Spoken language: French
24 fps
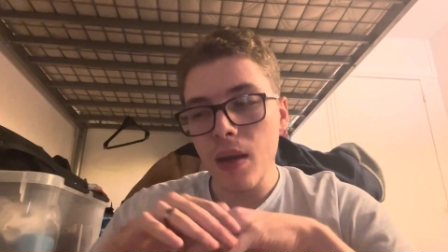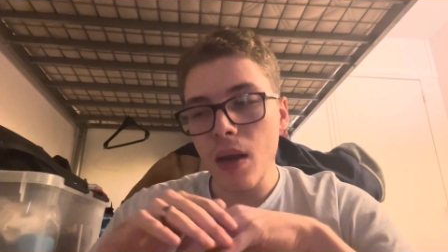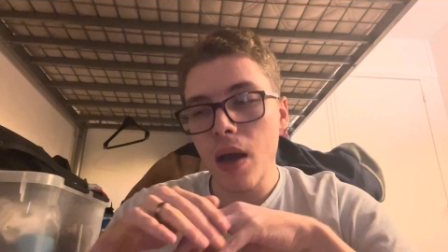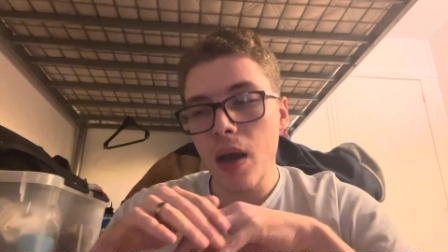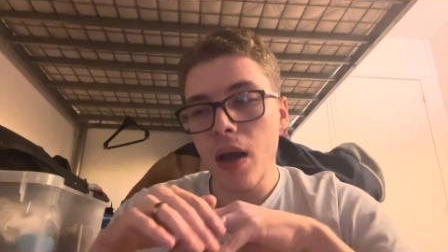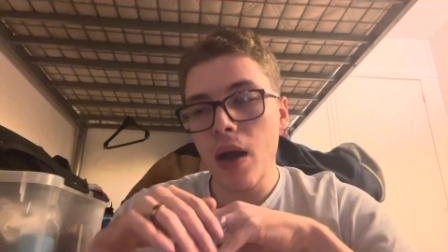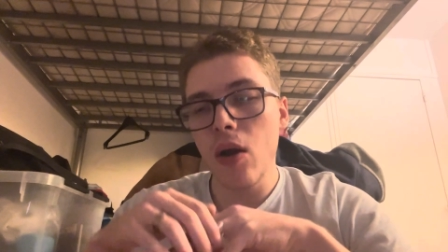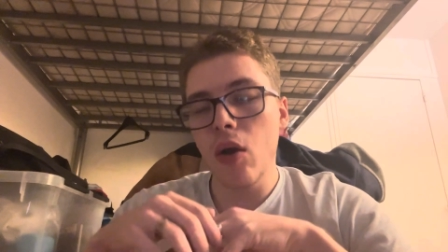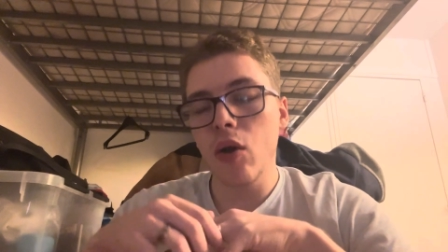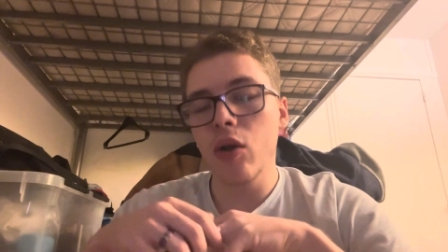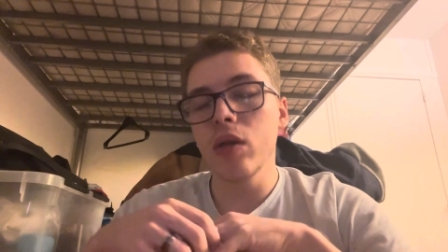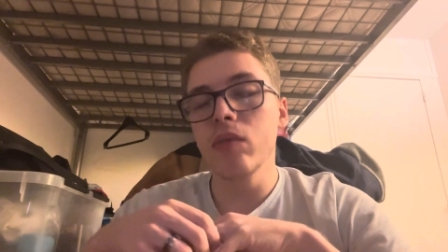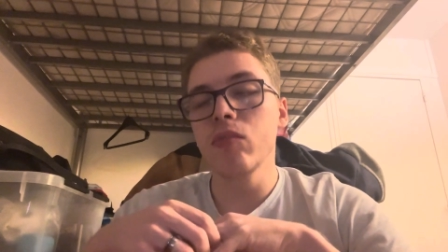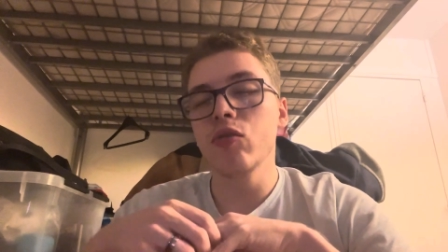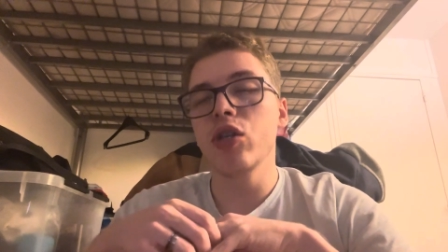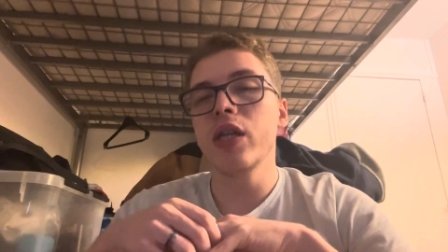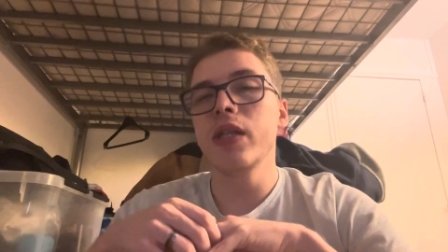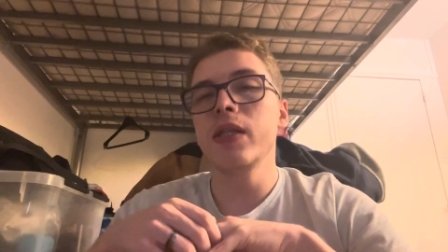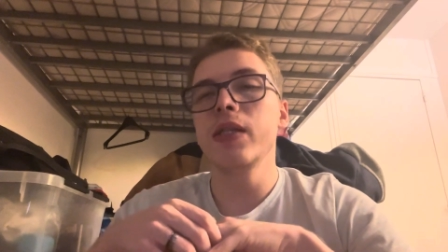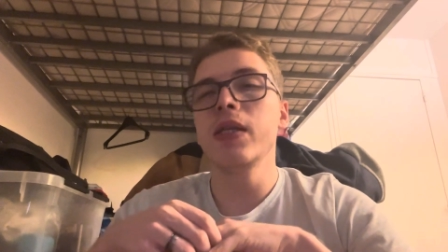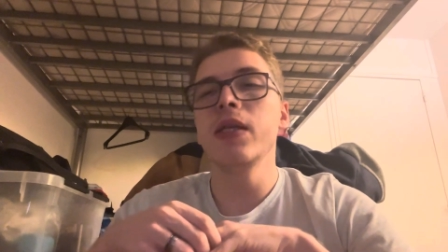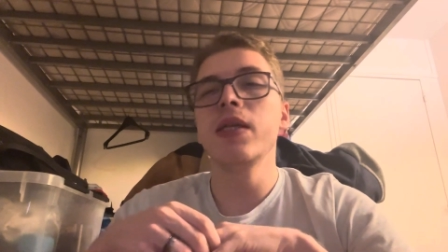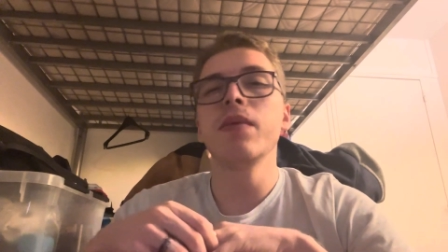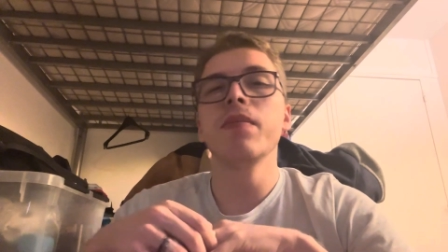Alors comme j'ai
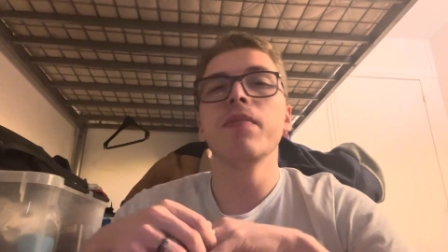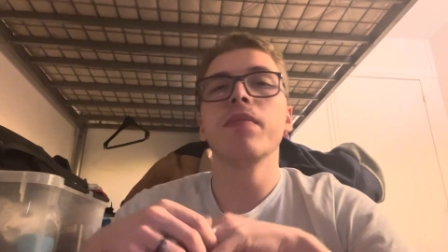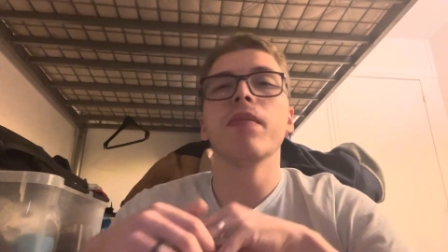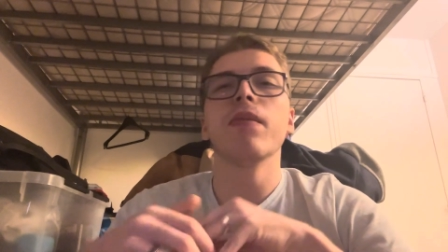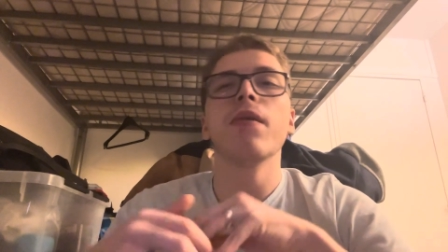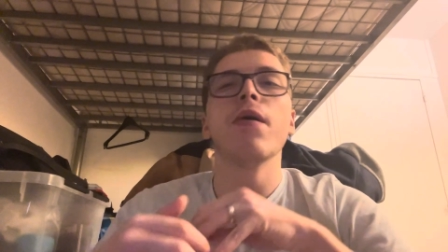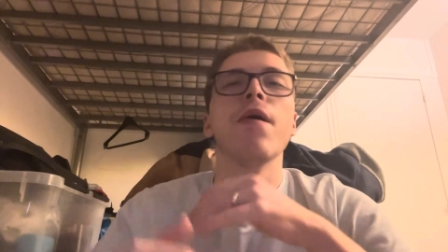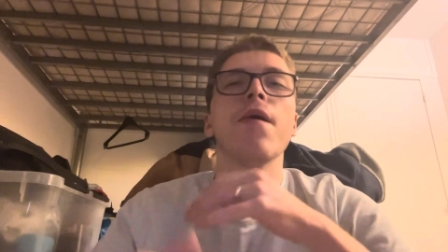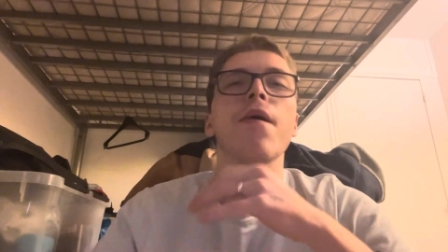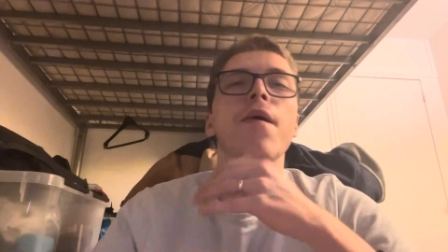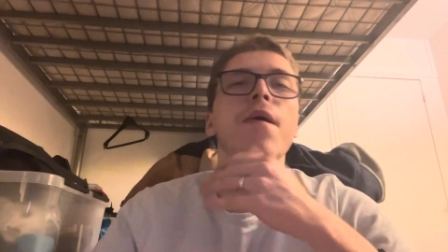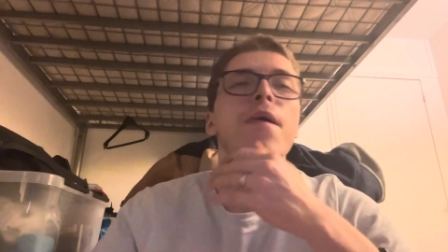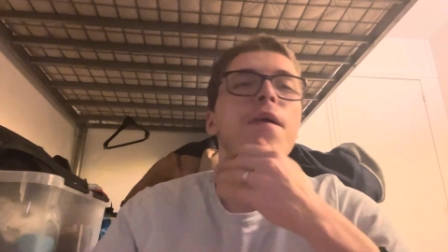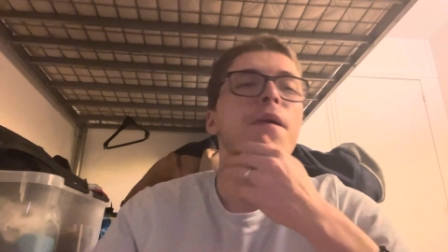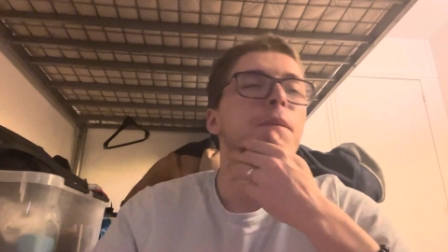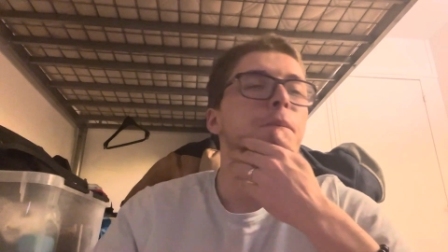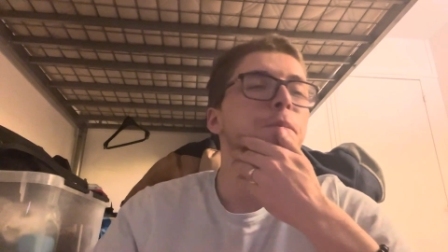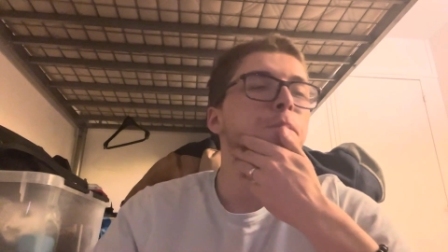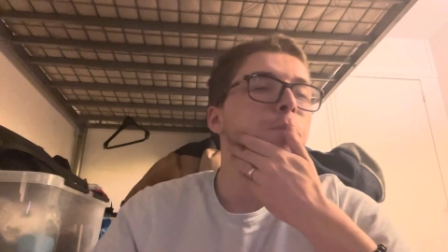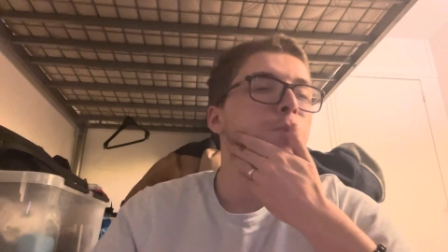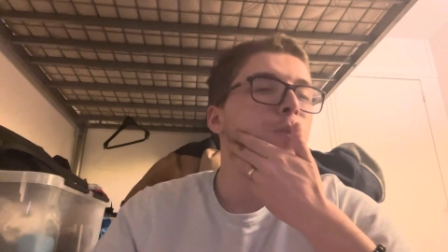dit, euh,